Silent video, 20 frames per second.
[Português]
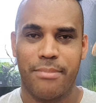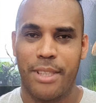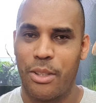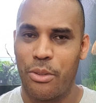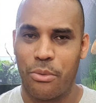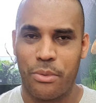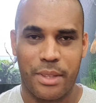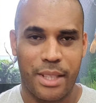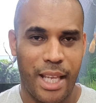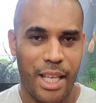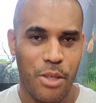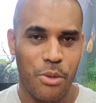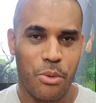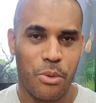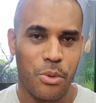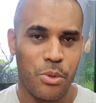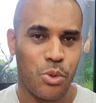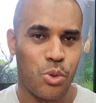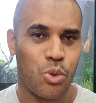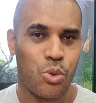eu não tenho
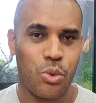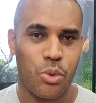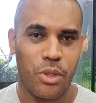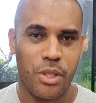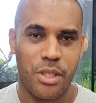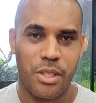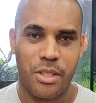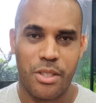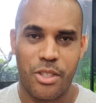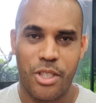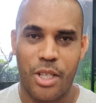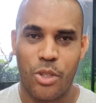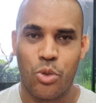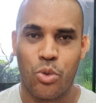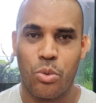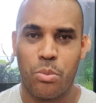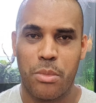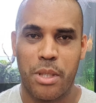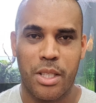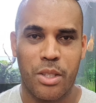condições de
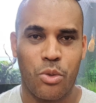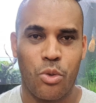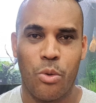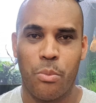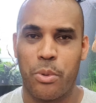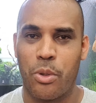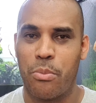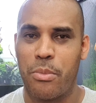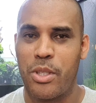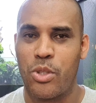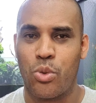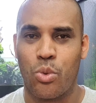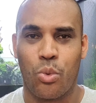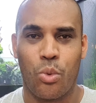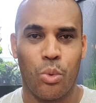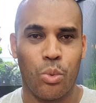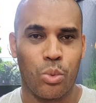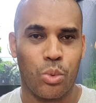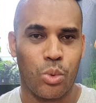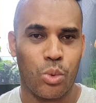assumir compromisso
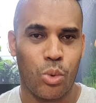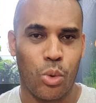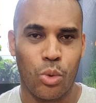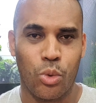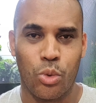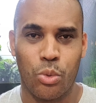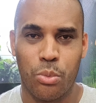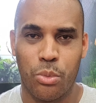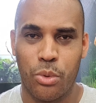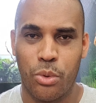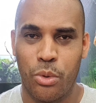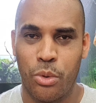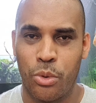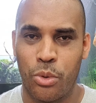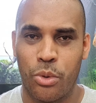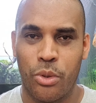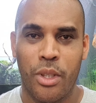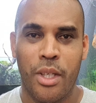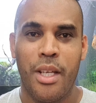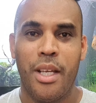com todo
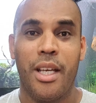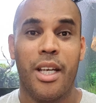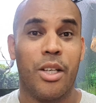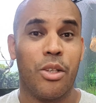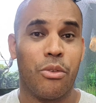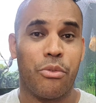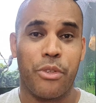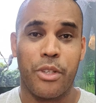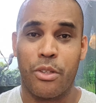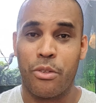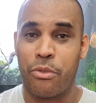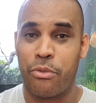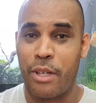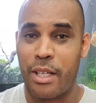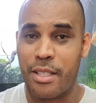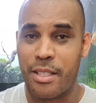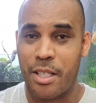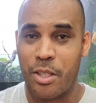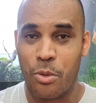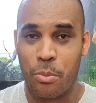mundo, eu não fico
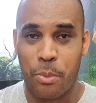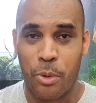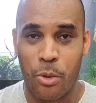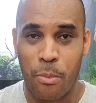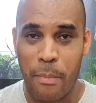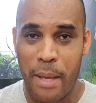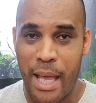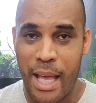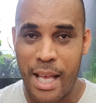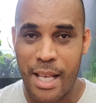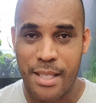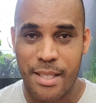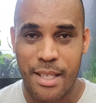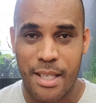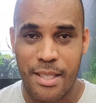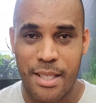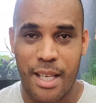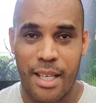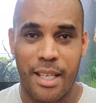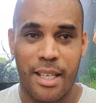fazendo
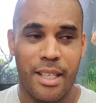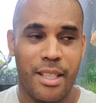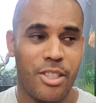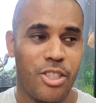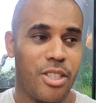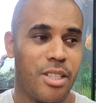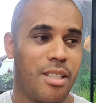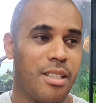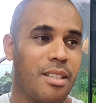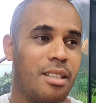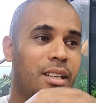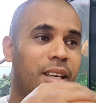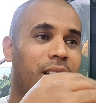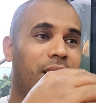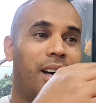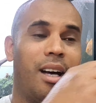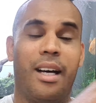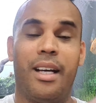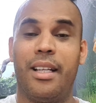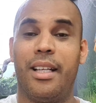promessas aí de,
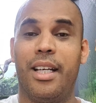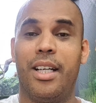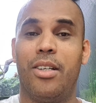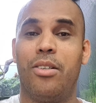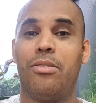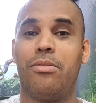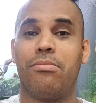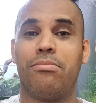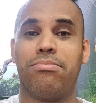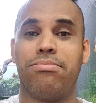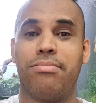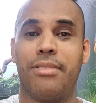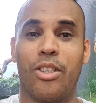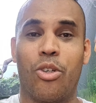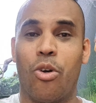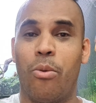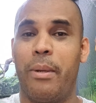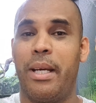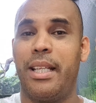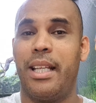ah, não,
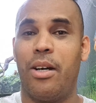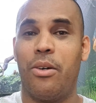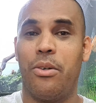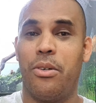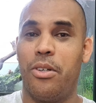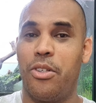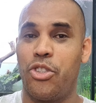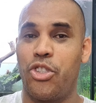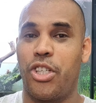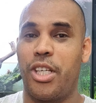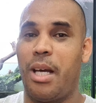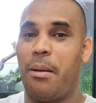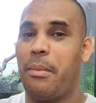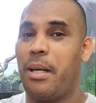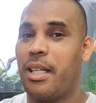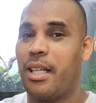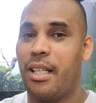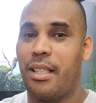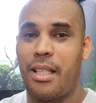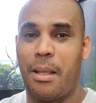encomenda hoje que
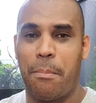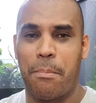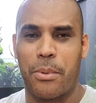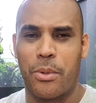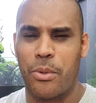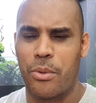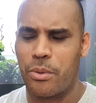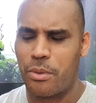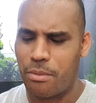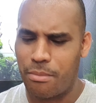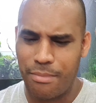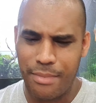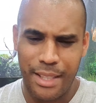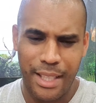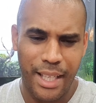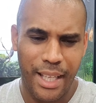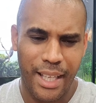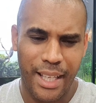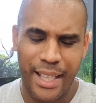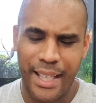amanhã está pronto.
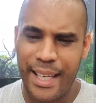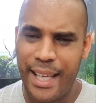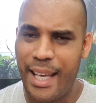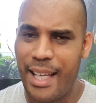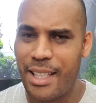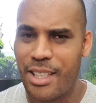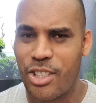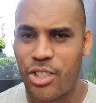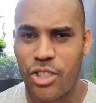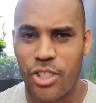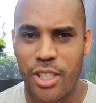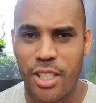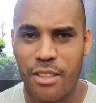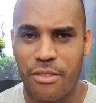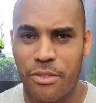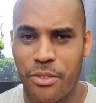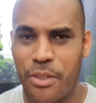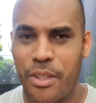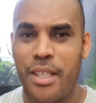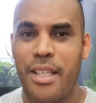
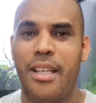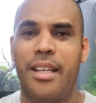Negativo.